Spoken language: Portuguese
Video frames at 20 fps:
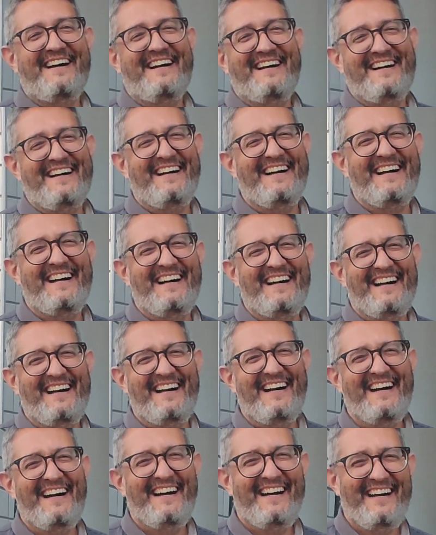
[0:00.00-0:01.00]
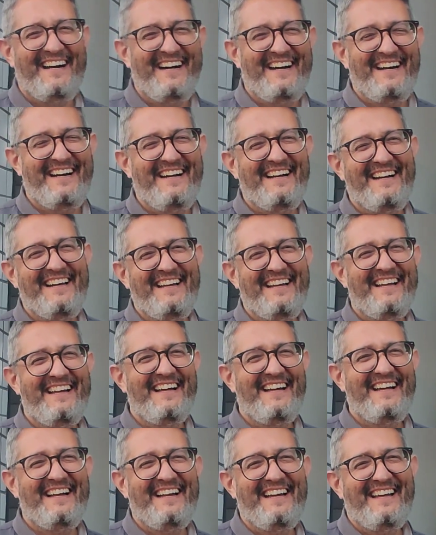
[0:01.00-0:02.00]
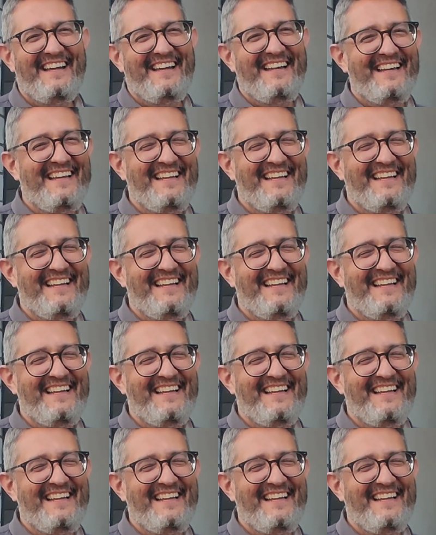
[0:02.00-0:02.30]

Mas é, hoje, hoje a gente pode rir